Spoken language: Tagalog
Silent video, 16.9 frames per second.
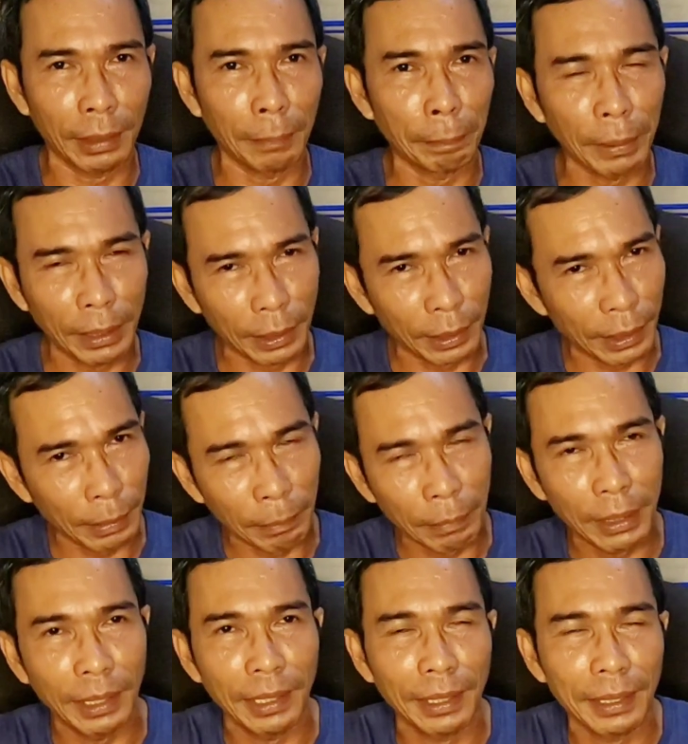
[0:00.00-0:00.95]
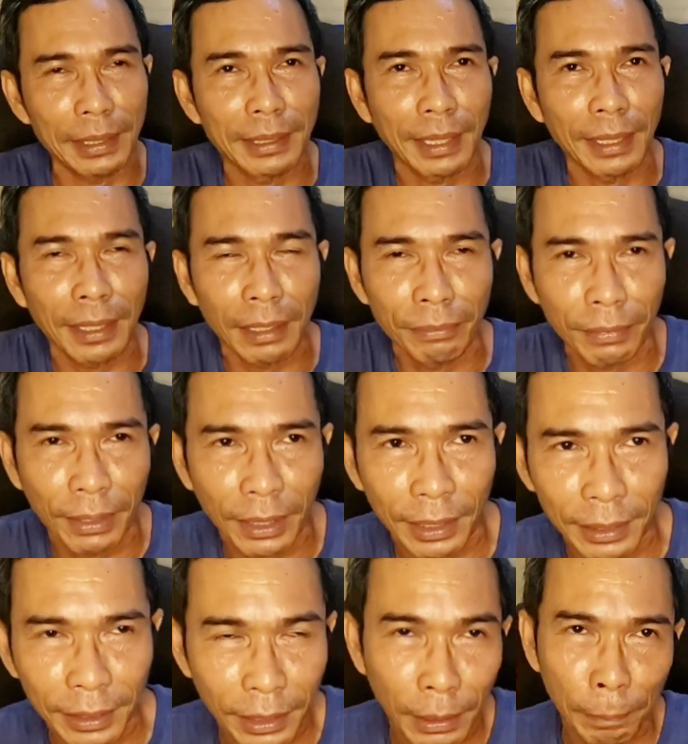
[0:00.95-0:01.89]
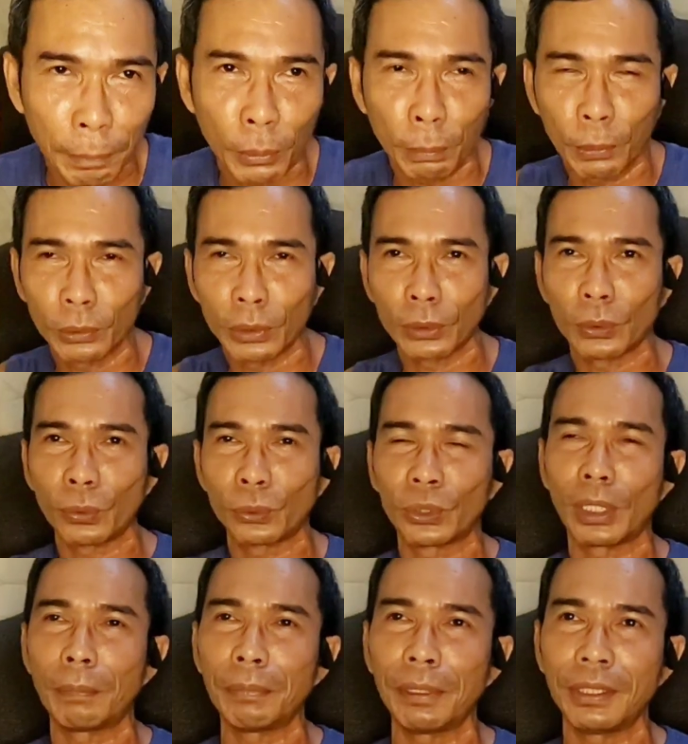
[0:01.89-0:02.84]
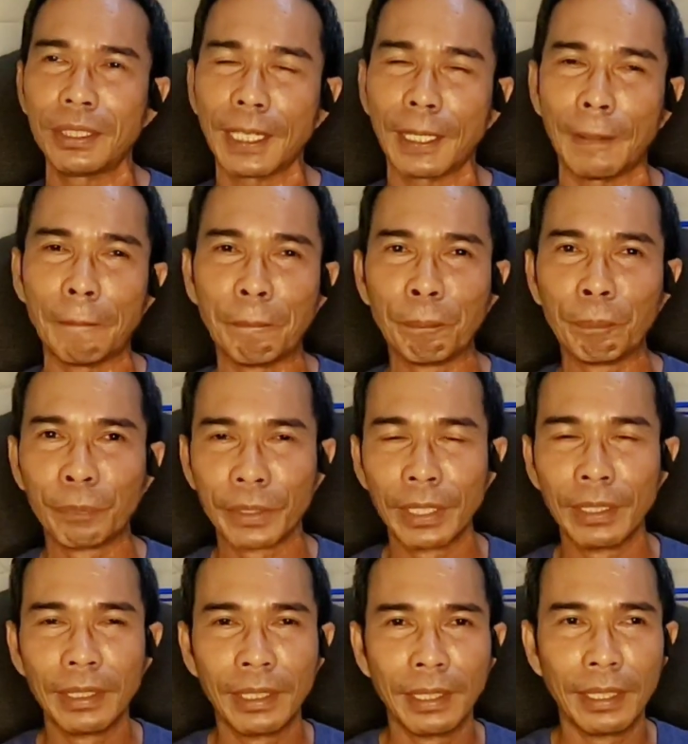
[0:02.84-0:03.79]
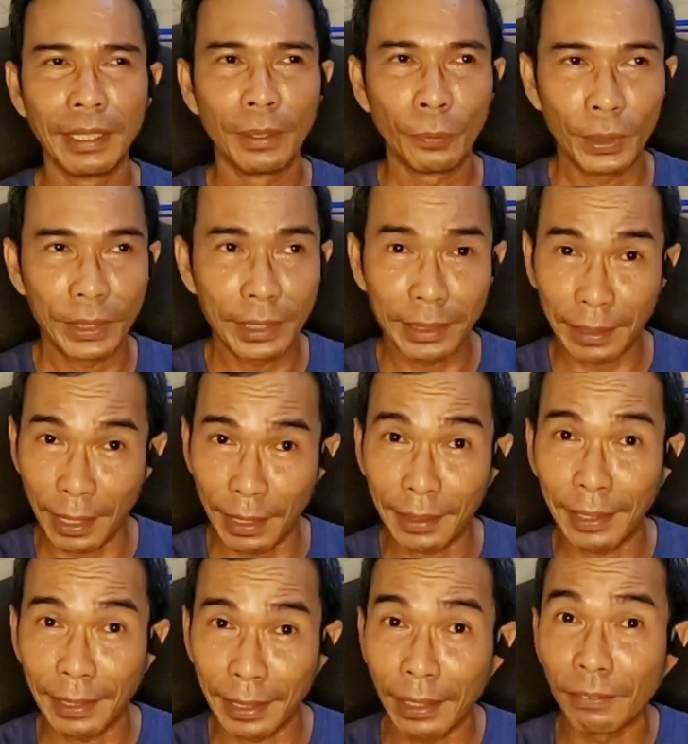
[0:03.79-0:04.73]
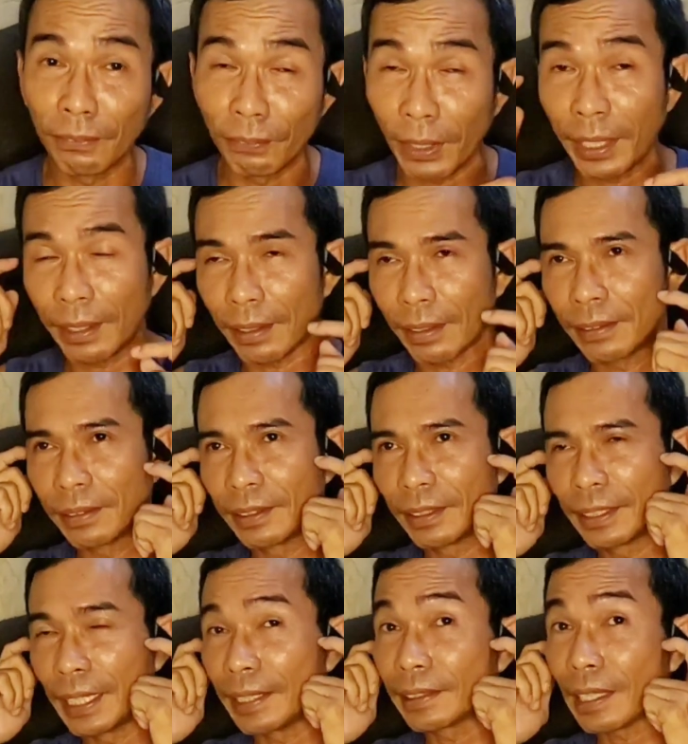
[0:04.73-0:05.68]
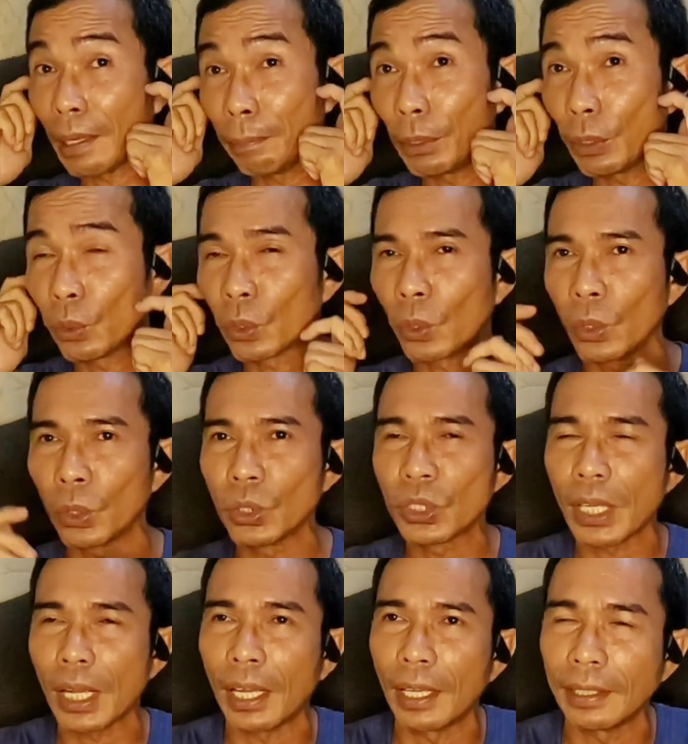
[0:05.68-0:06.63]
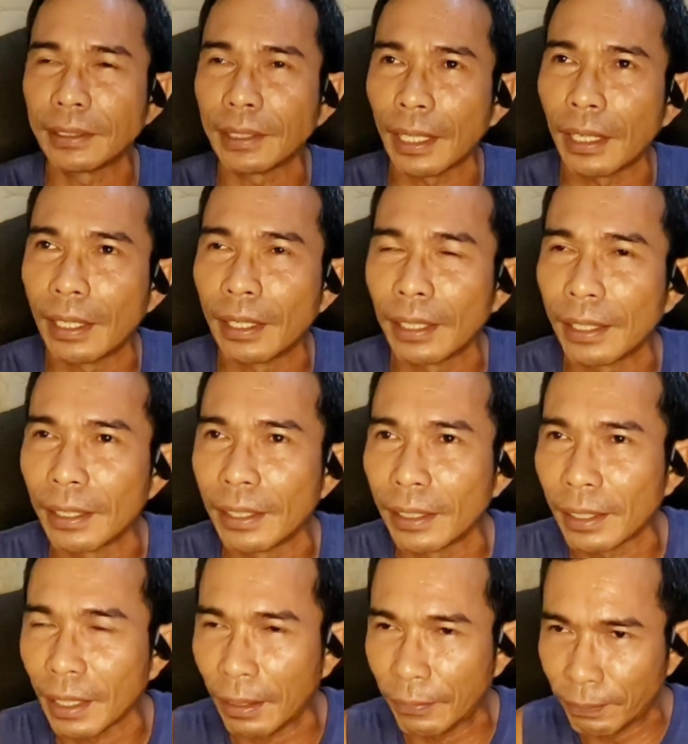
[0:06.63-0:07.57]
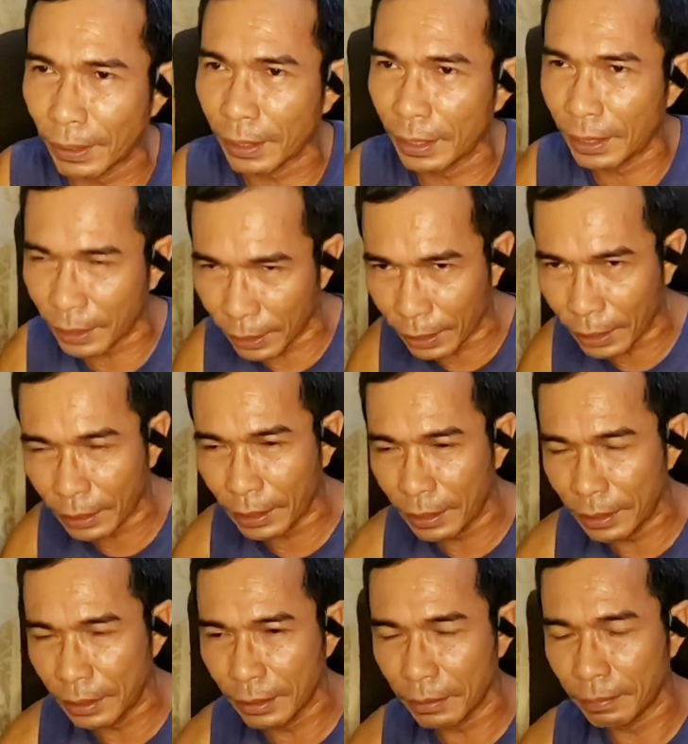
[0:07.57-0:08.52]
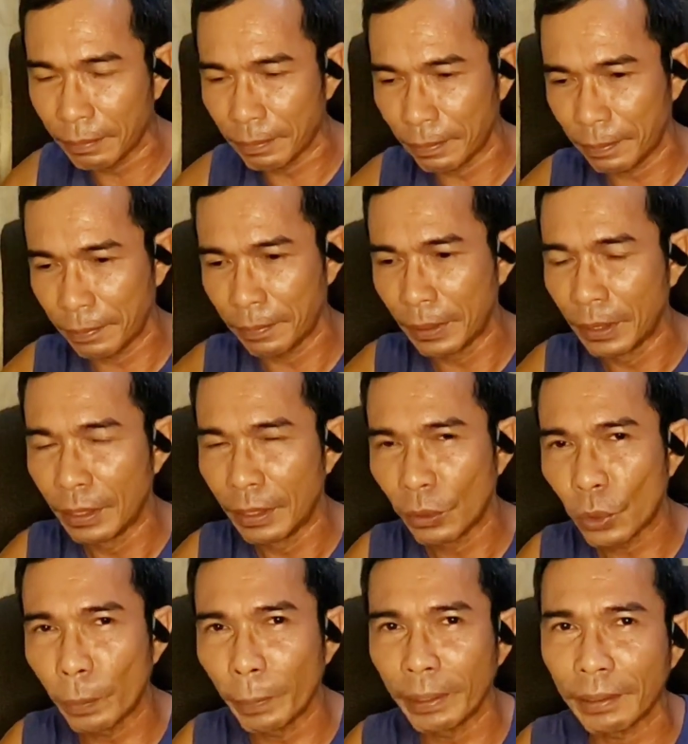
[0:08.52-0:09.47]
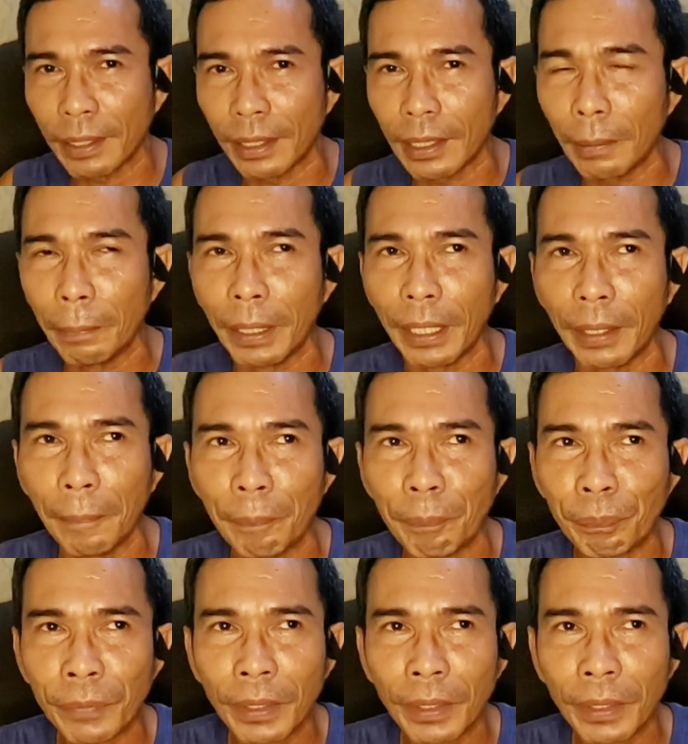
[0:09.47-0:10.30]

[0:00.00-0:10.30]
lang ng pagkakamali ang isang referee din ipopost sa social media which is talaga unfair. Eh sabi ko roon sa isang referee na nag-comment kagabi,